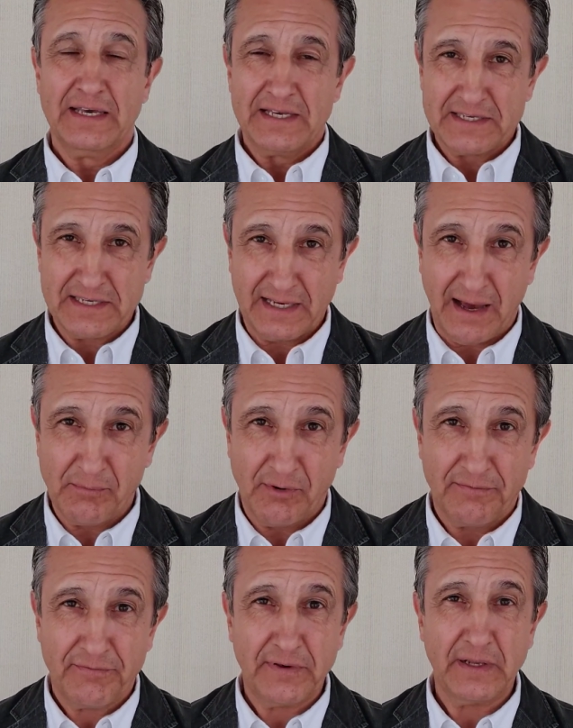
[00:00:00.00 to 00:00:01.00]
Sigamos
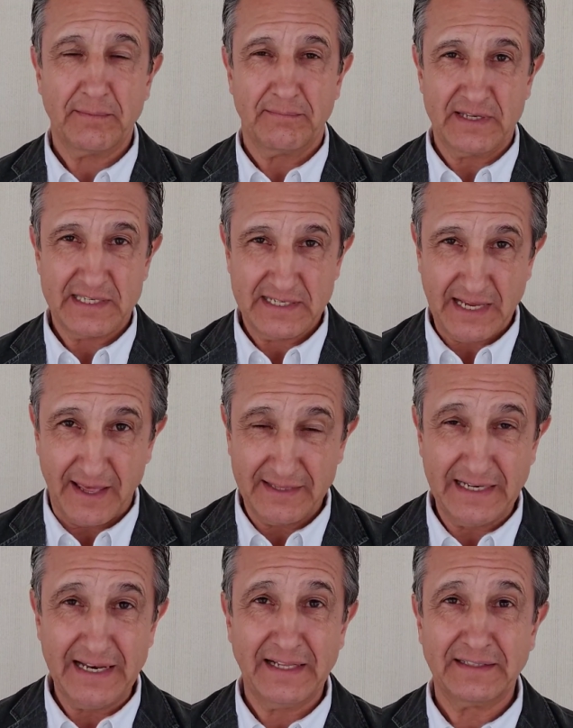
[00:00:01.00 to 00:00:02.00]
firmes,
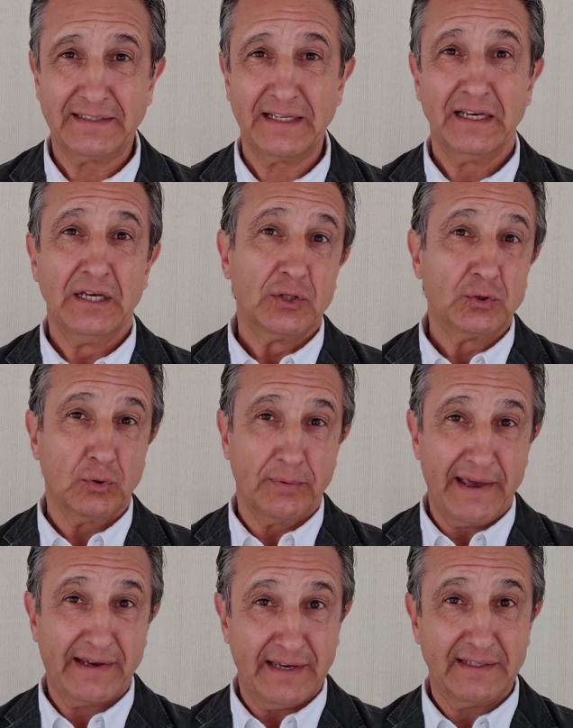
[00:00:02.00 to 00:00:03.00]
adelante. Tú
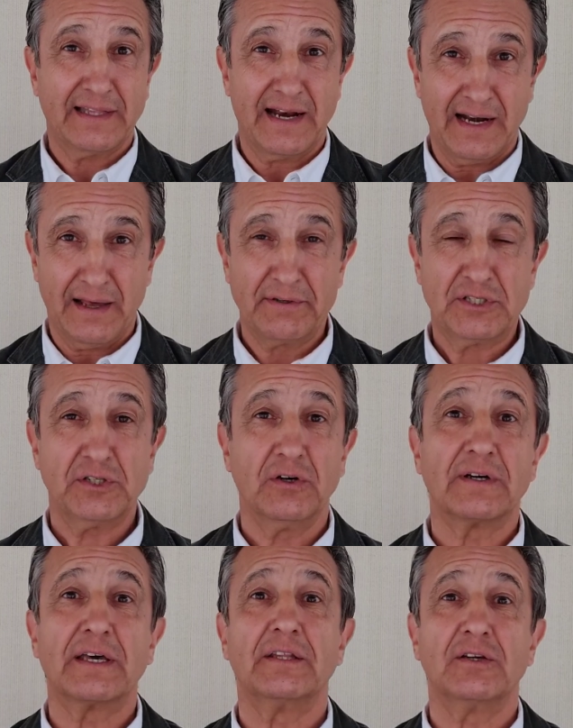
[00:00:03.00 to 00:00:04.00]
ves que esta era la
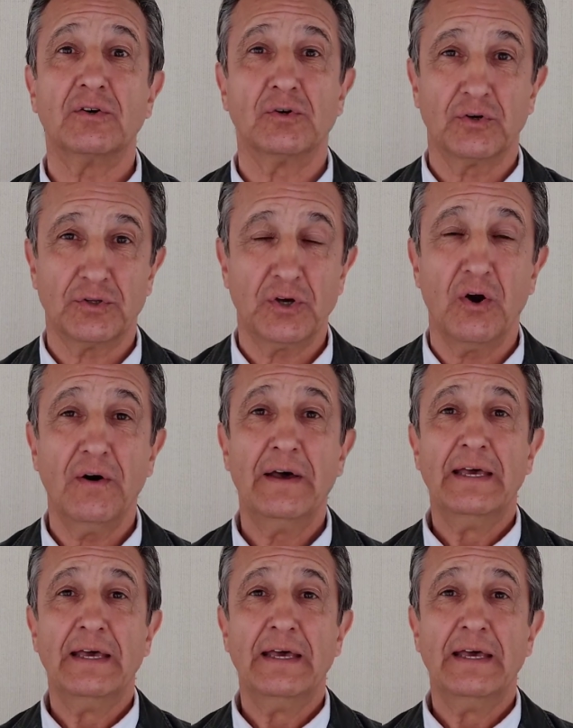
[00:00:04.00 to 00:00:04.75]
visión que Dios nos dio